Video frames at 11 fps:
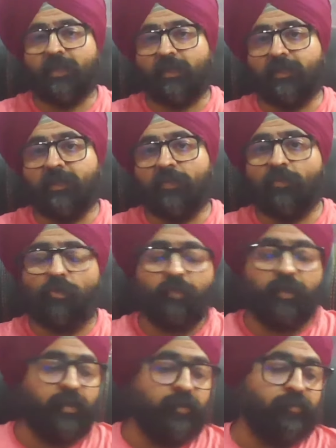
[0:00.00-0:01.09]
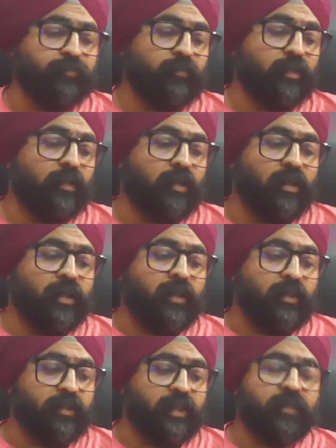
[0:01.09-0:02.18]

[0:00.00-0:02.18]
जहाँ लगती है उनको भी लेकर इस